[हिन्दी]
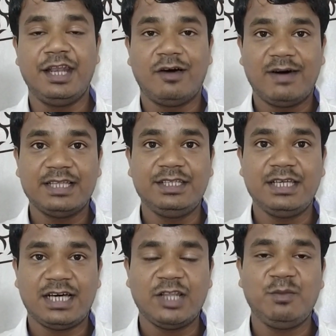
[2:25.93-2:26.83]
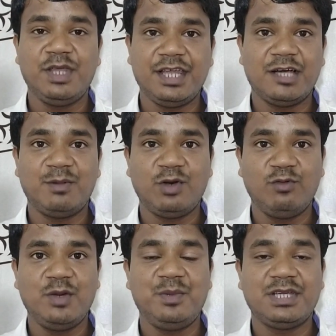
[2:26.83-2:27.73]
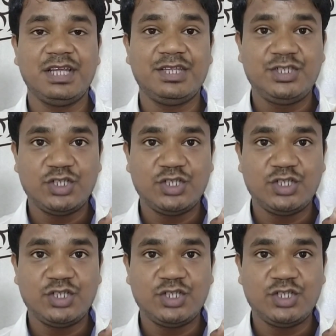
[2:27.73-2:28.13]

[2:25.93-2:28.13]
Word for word: नवासी आदमी रिकवर हुए पिछले